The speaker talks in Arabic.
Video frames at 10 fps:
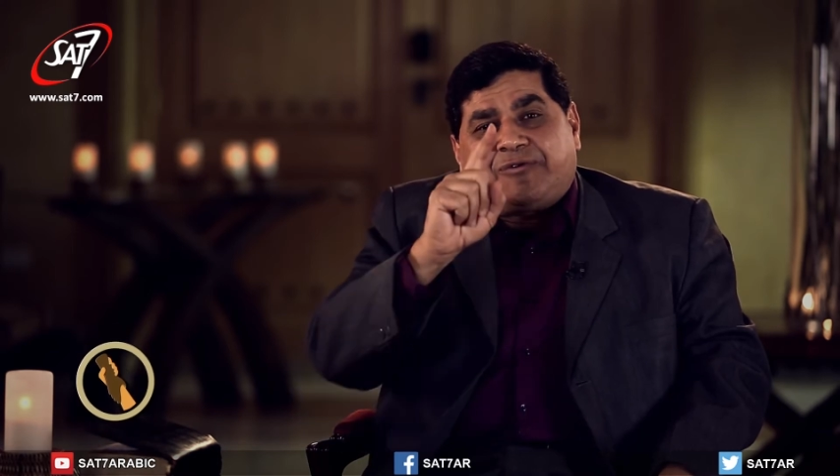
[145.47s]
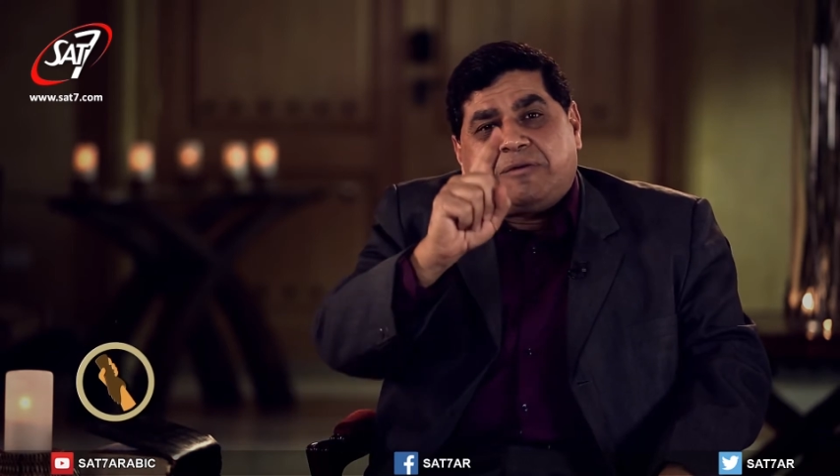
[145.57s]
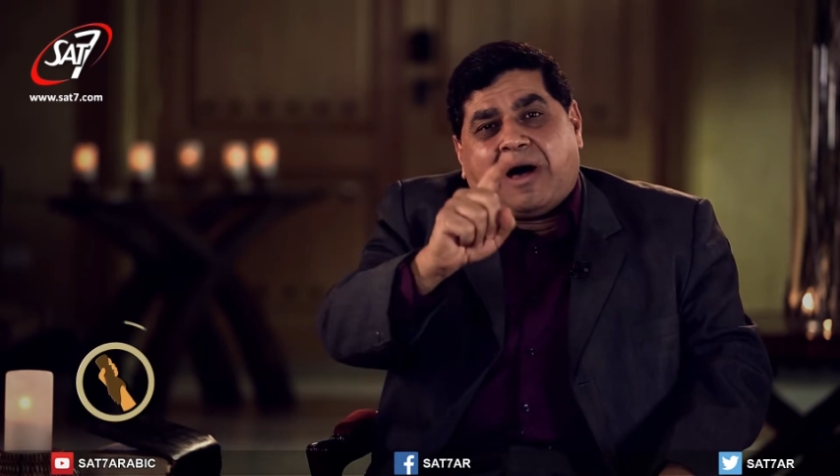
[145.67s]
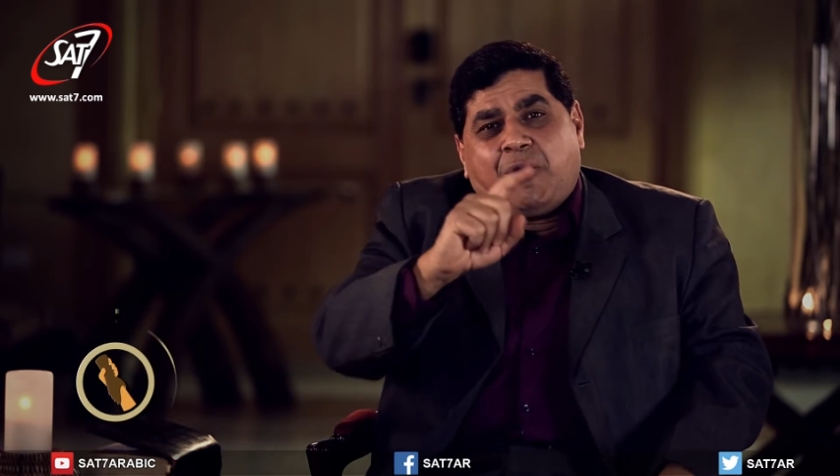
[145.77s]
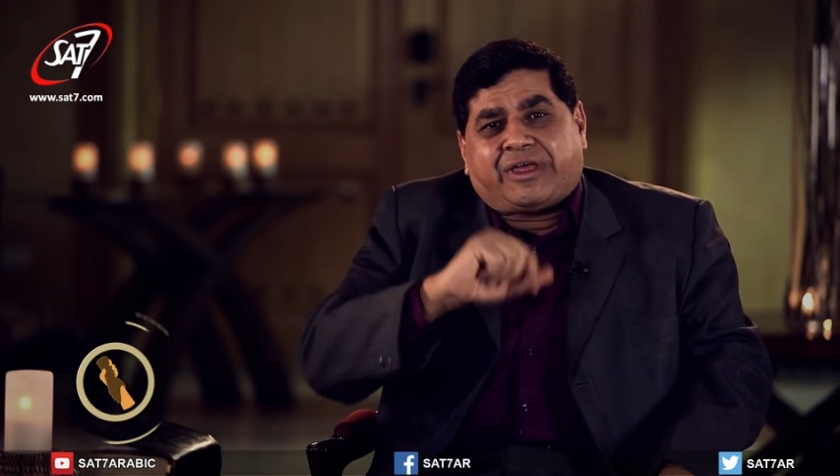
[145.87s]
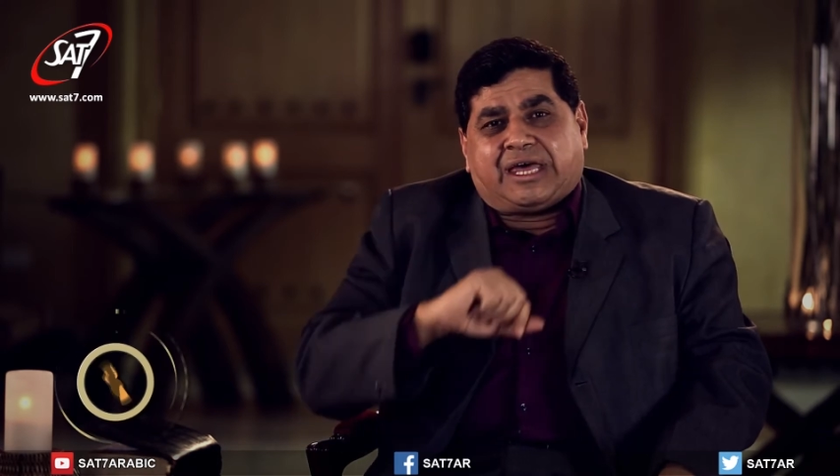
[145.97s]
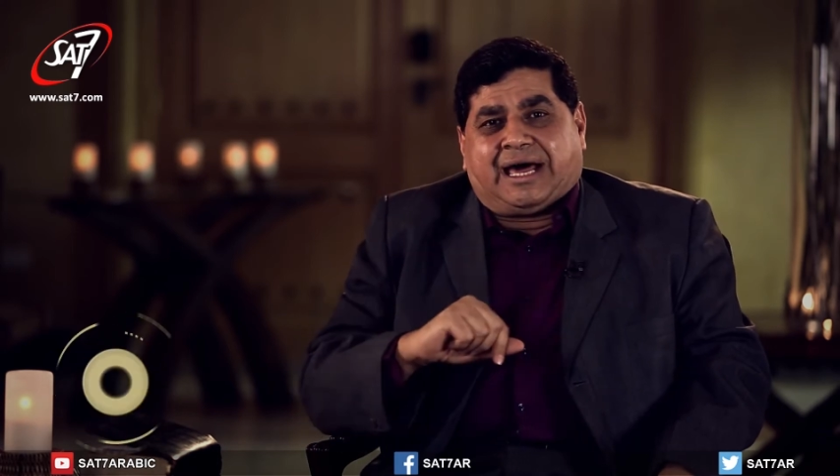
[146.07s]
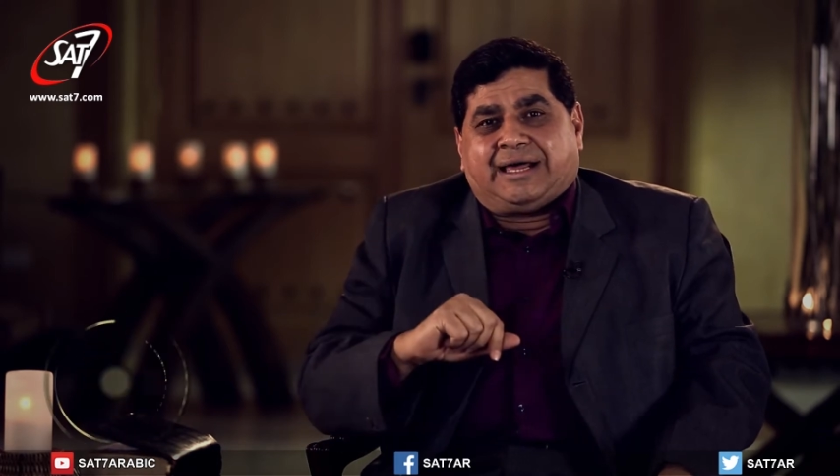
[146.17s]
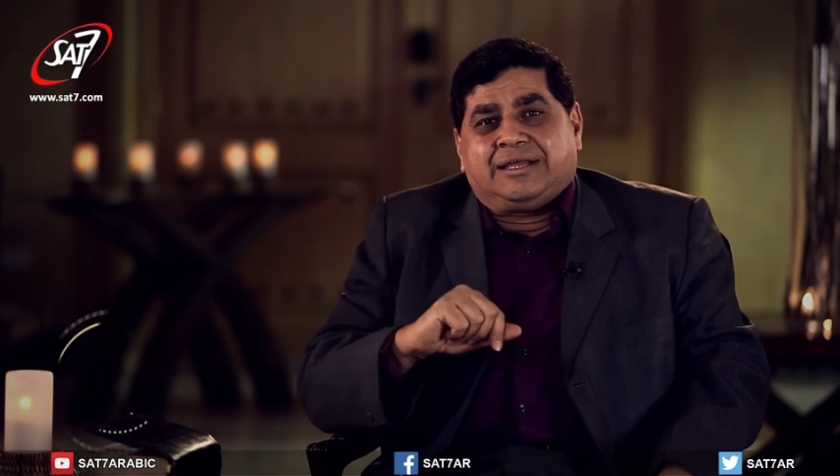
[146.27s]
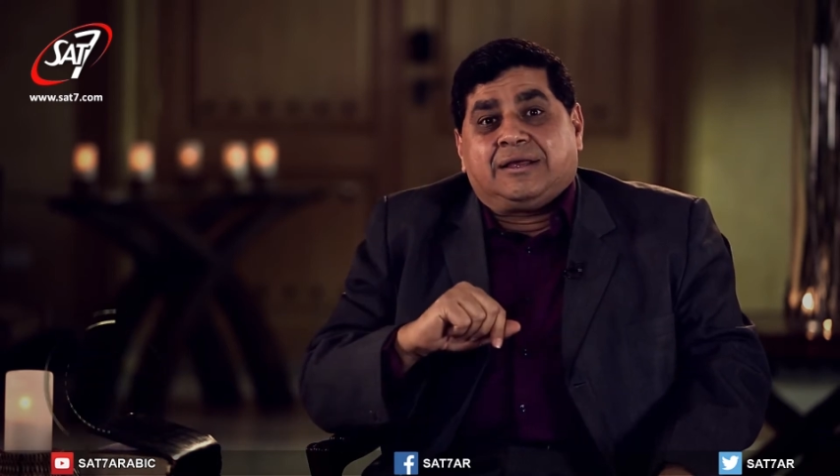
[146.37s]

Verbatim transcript: في موقع